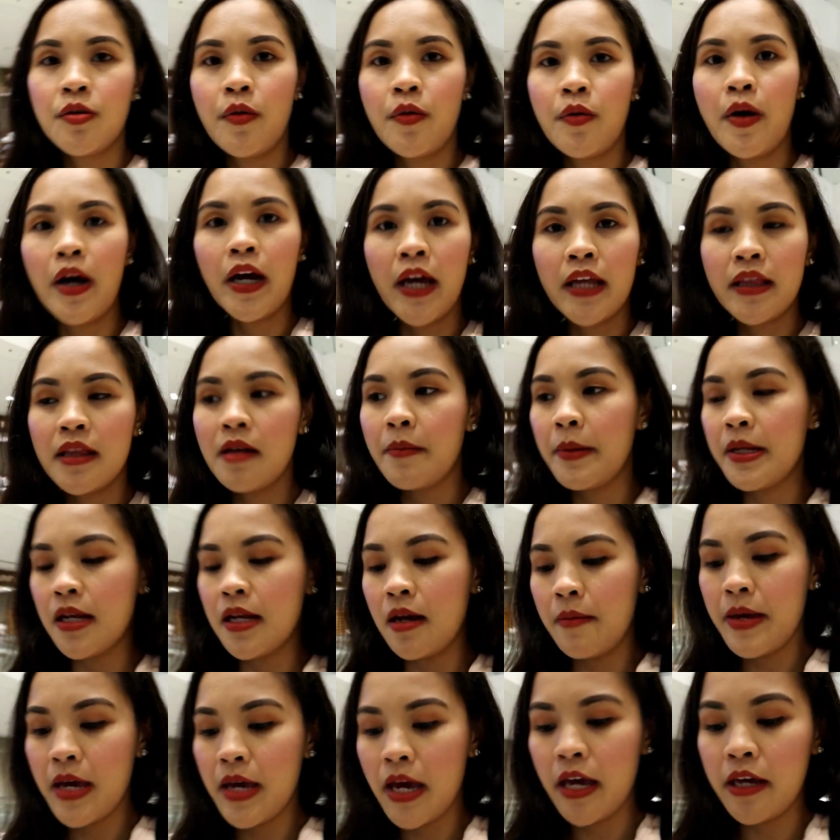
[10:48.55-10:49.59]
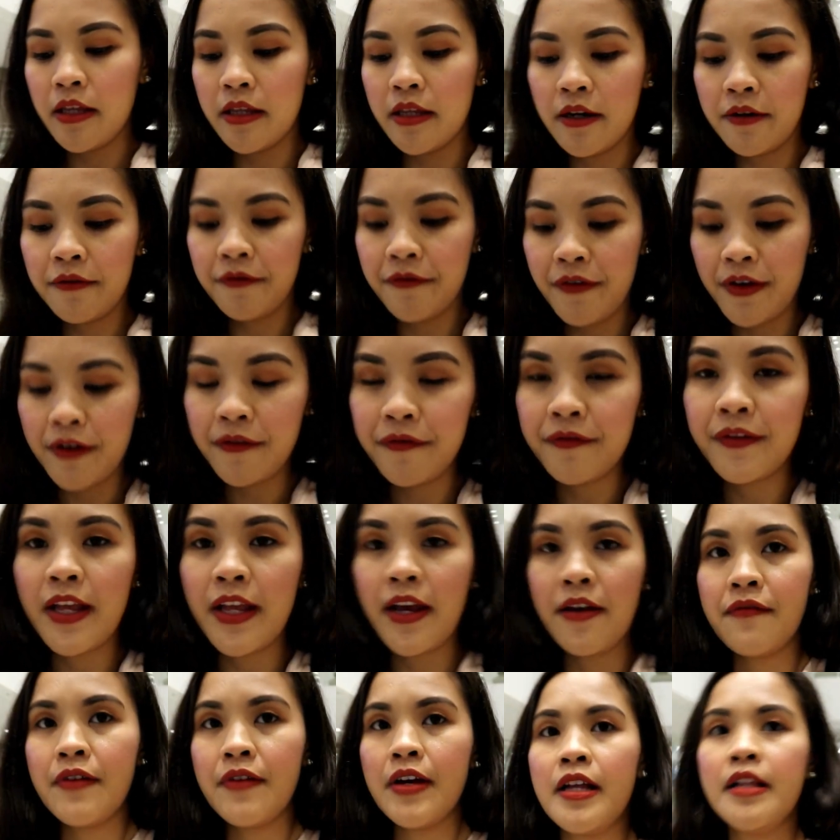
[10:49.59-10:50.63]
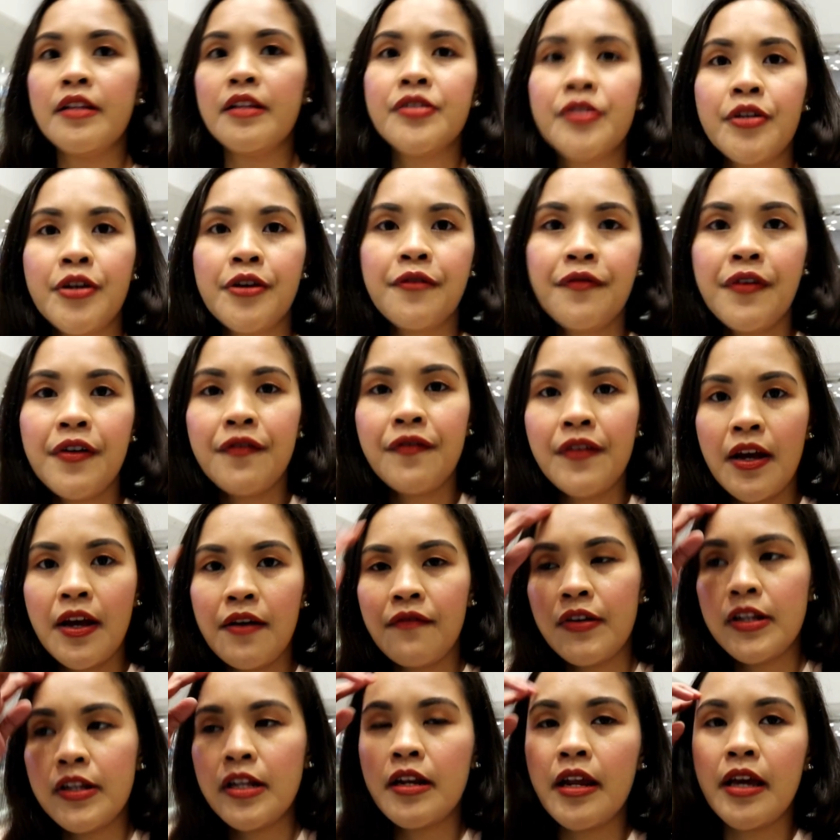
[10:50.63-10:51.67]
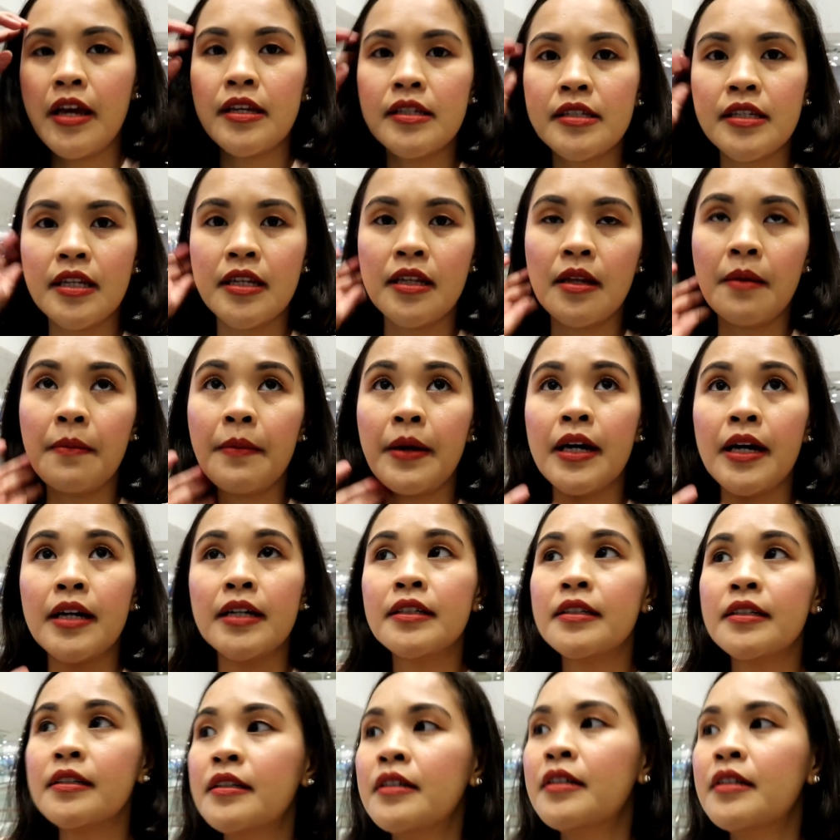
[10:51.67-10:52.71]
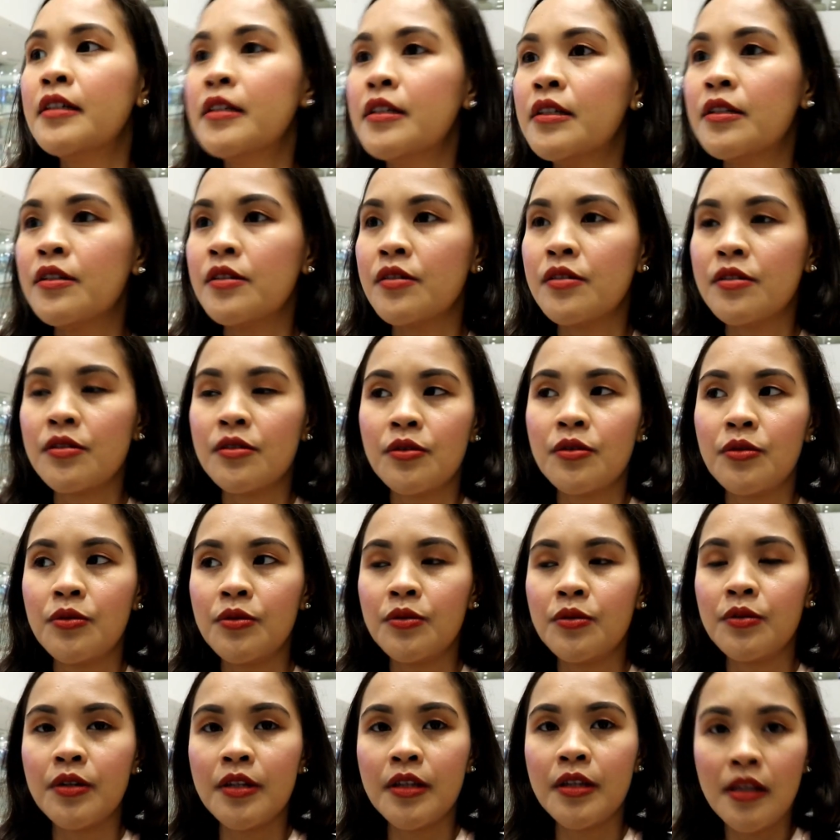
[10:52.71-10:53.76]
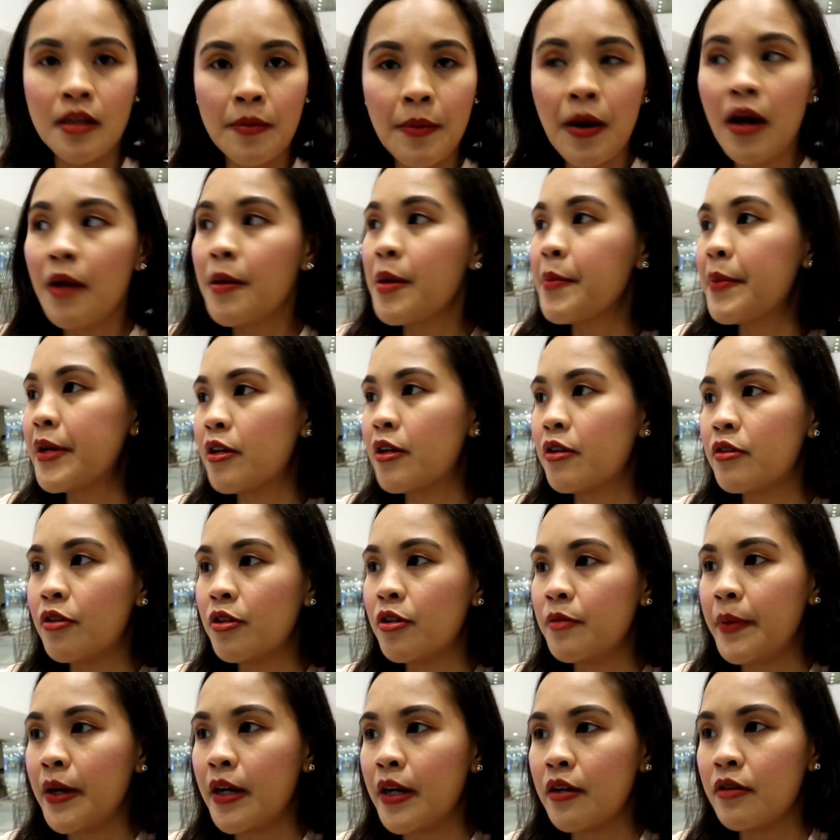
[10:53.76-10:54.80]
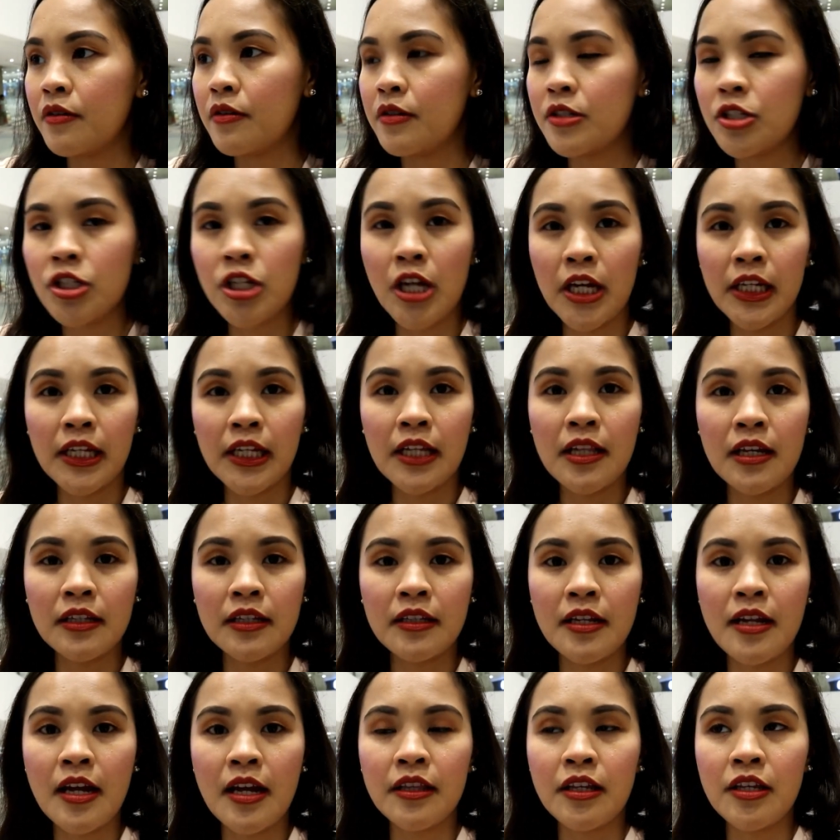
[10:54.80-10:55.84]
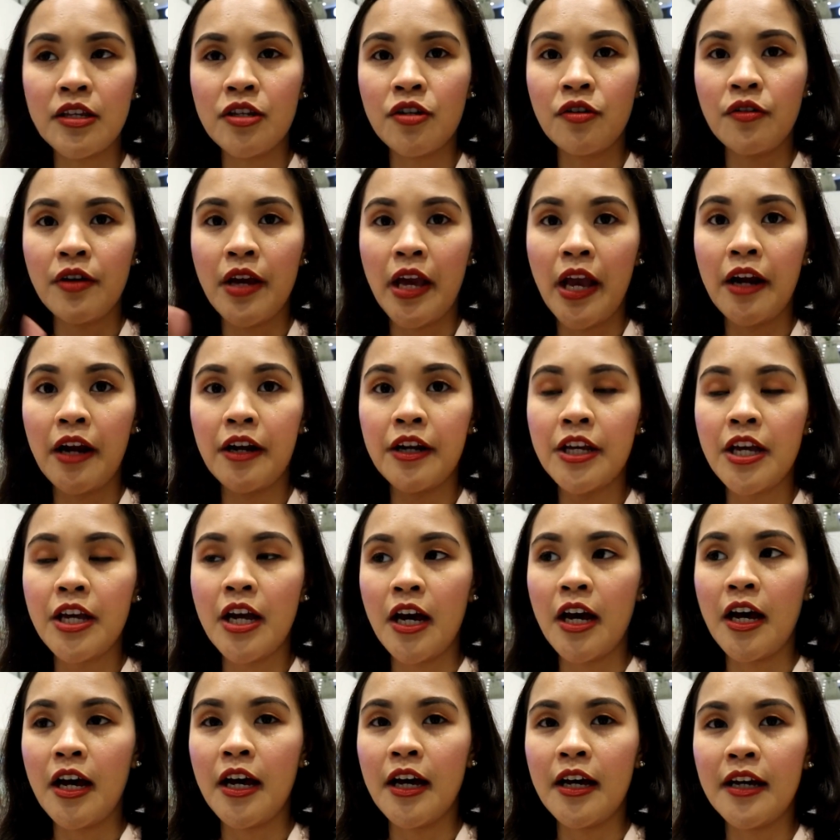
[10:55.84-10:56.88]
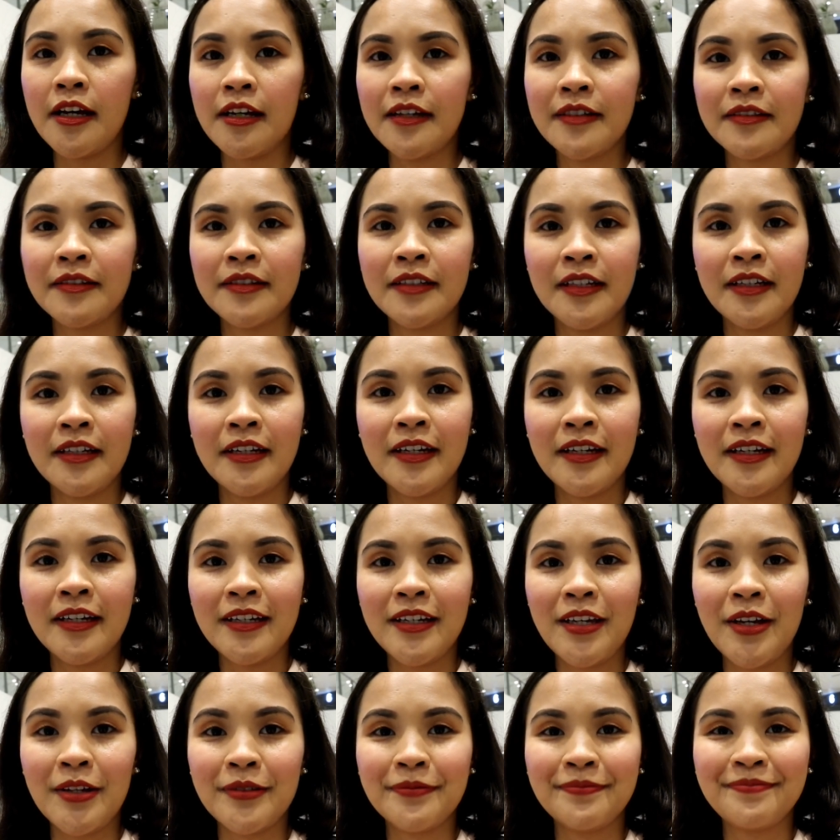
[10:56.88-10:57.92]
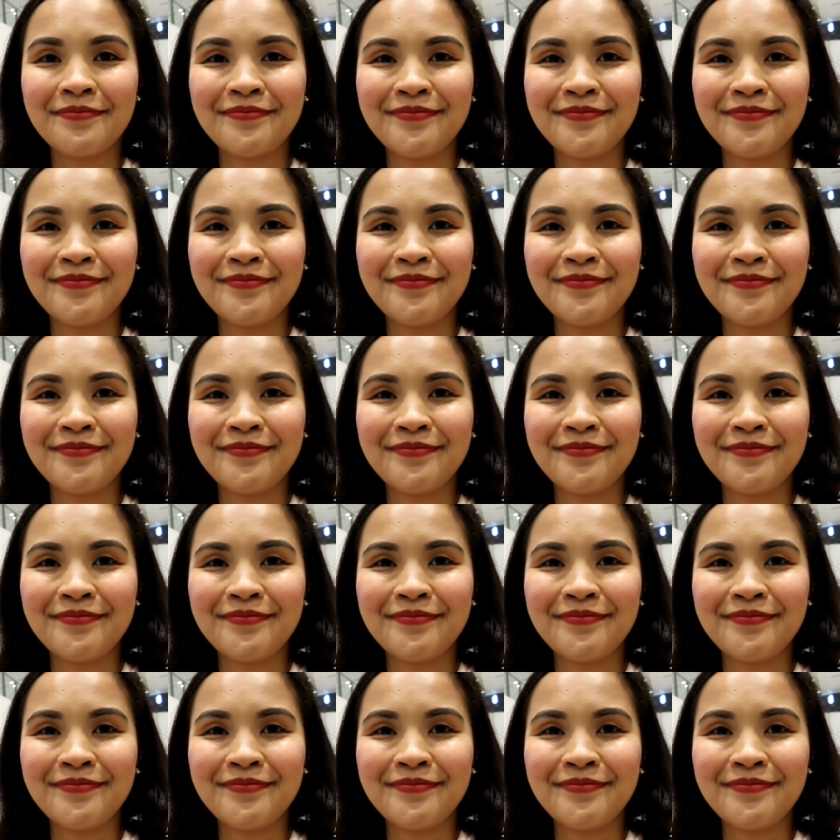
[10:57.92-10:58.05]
So, akit naman kami ngayon ng 5th level. So, yung 5th level nila yung cinema. So, hindi naman kami manonood, pero check na lang din natin yung area. Yan.